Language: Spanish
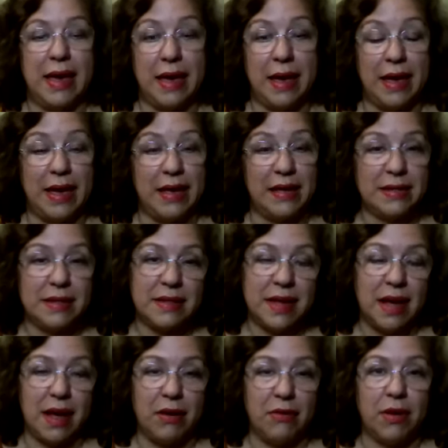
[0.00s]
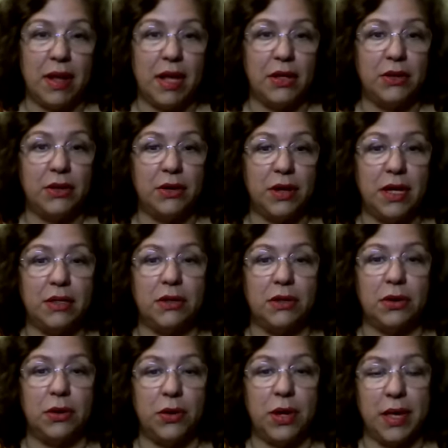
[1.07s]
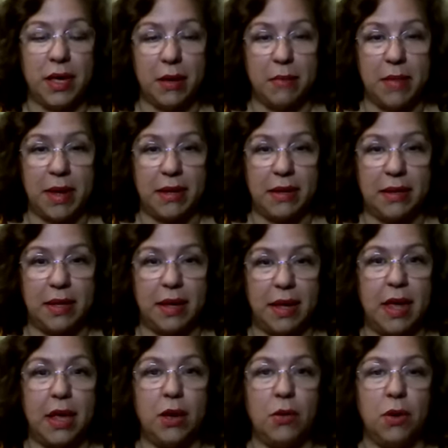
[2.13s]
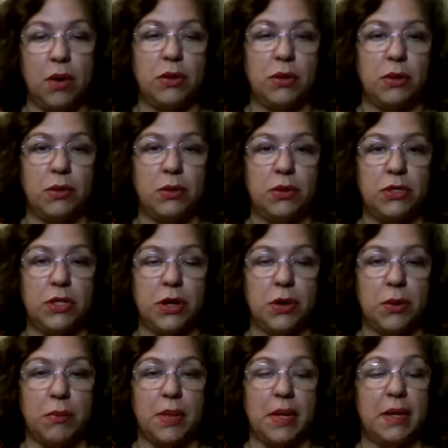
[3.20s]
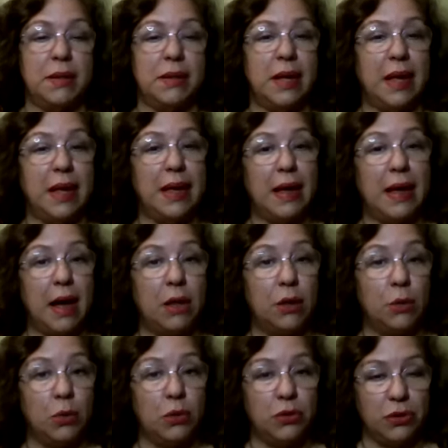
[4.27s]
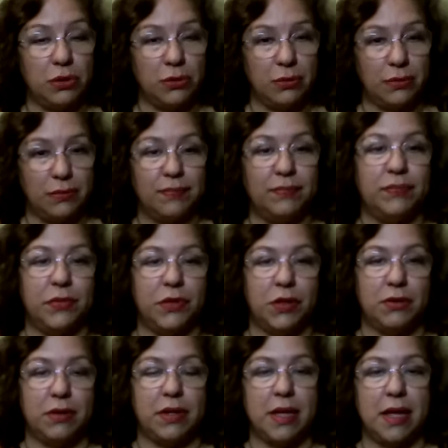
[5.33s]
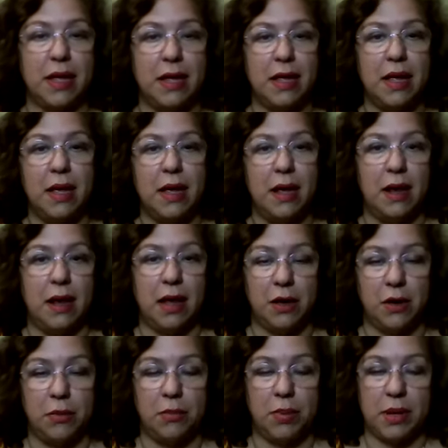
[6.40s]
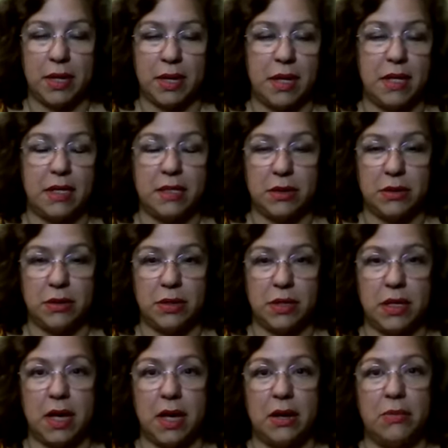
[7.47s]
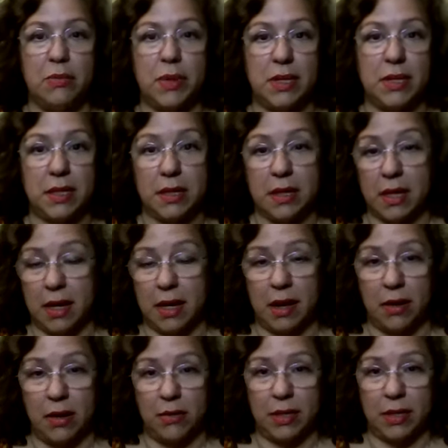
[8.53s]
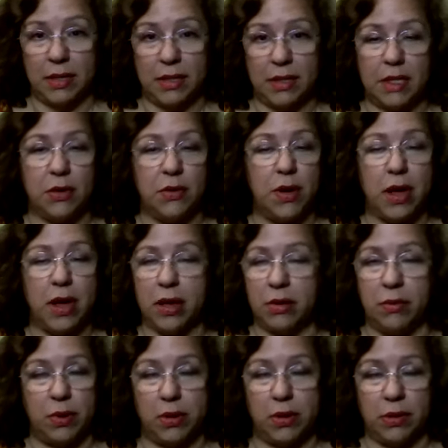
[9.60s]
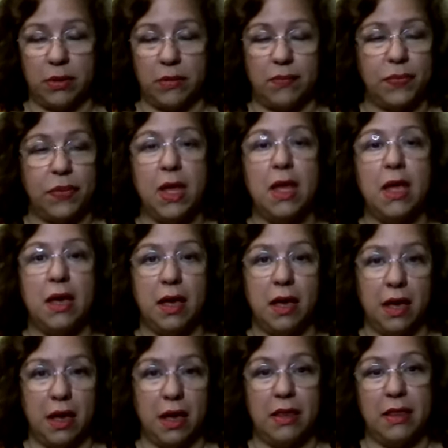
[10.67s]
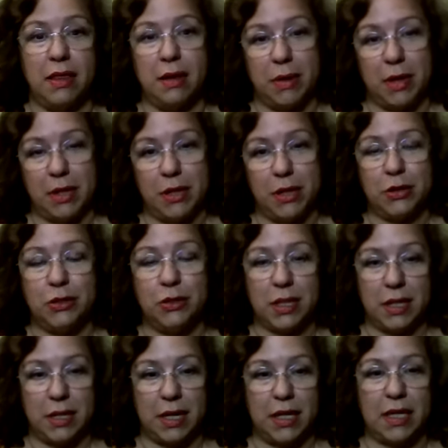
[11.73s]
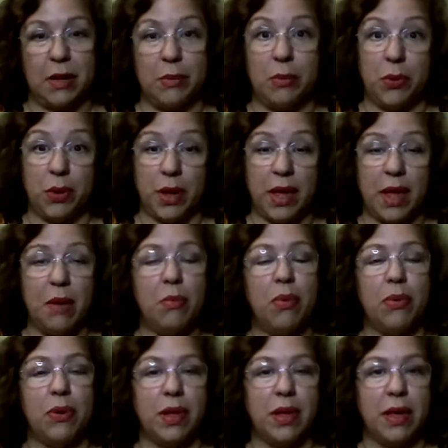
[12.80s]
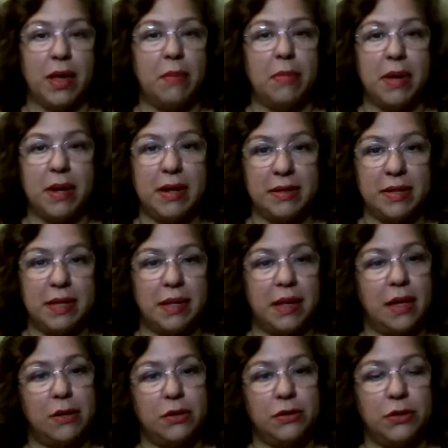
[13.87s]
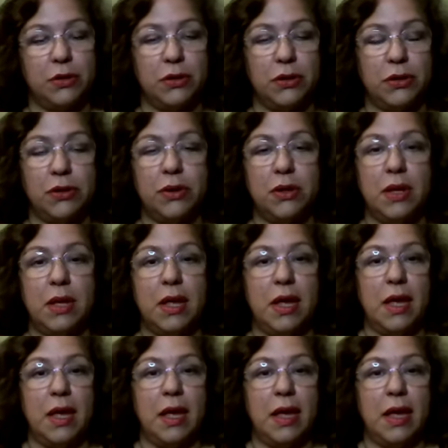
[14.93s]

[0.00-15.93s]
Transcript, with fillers: que hablando astrológicamente es cuando uno se convierte en adulto, ¿no verdad? Las compañías de seguro de carro piensan que es a los 25 años, pero no, es de 28 a 30. ¿Por qué? Porque ya para esa edad nosotros